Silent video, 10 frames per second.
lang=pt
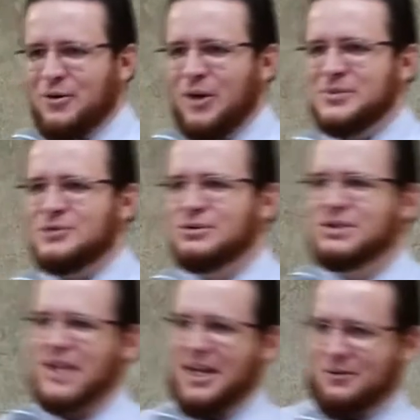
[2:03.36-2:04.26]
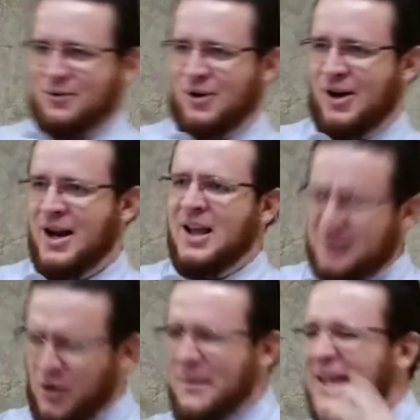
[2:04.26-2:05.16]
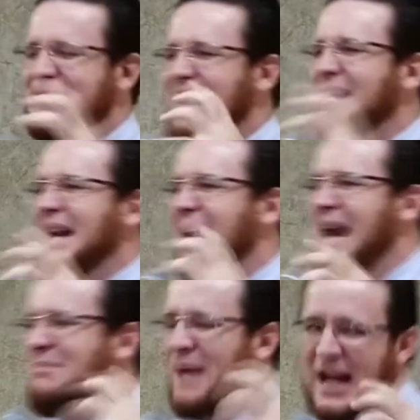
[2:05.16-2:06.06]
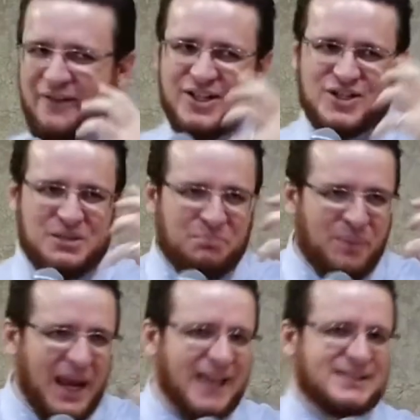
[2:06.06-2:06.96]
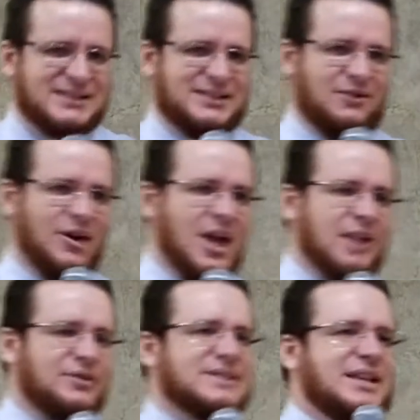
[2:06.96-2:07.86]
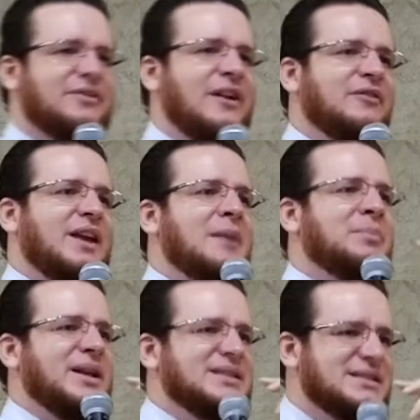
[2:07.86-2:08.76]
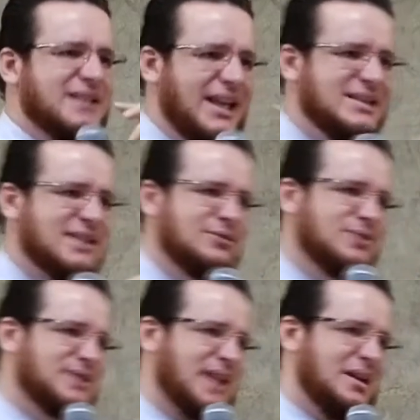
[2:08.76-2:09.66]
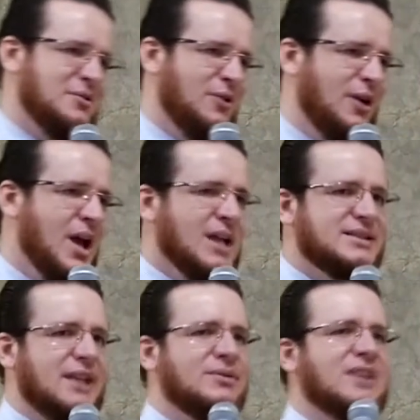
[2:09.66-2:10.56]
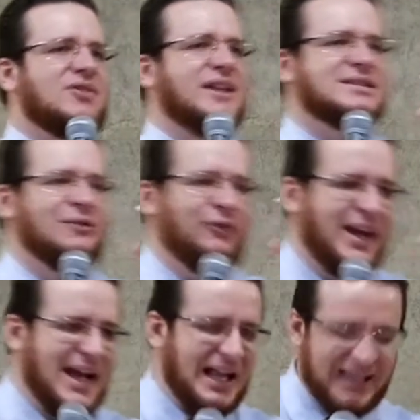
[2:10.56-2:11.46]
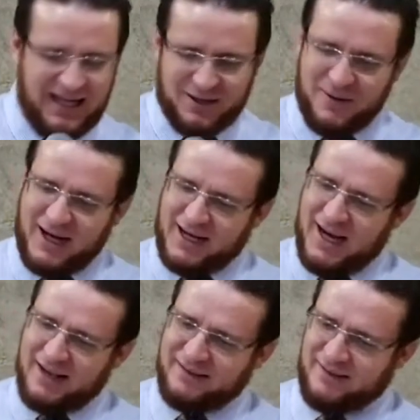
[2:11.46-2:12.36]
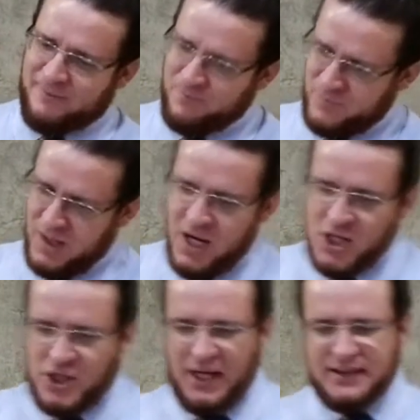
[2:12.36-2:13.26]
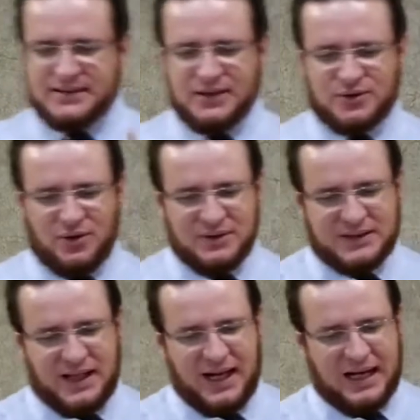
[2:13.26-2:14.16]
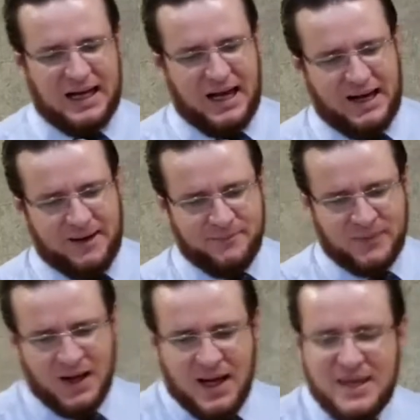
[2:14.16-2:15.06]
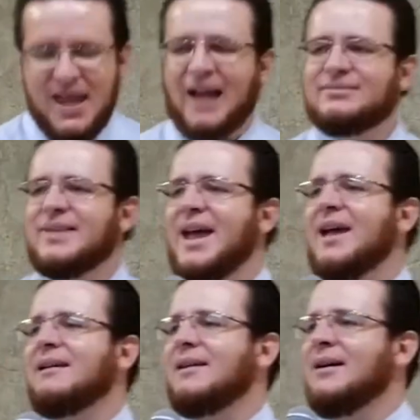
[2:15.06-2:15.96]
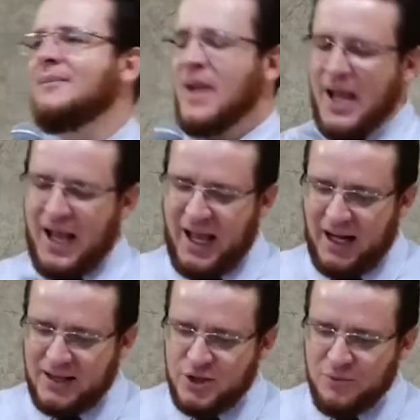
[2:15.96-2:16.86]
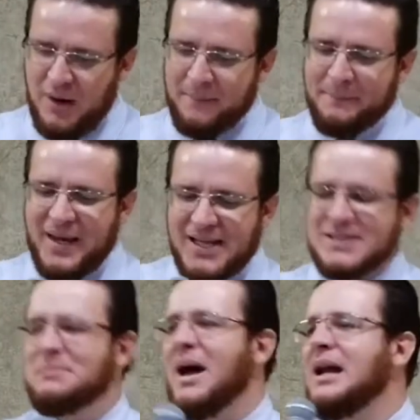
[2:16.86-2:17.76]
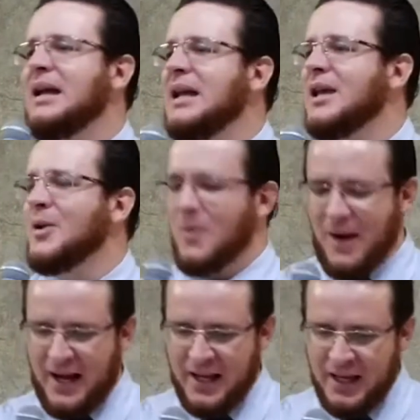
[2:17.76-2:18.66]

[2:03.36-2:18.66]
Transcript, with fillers: o nome do Senhor. Comece a declarar palavras de bênção e você vai ver a presença do Senhor sendo intensificada na tua casa. Gênesis 11 declara: E a terra era de uma mesma língua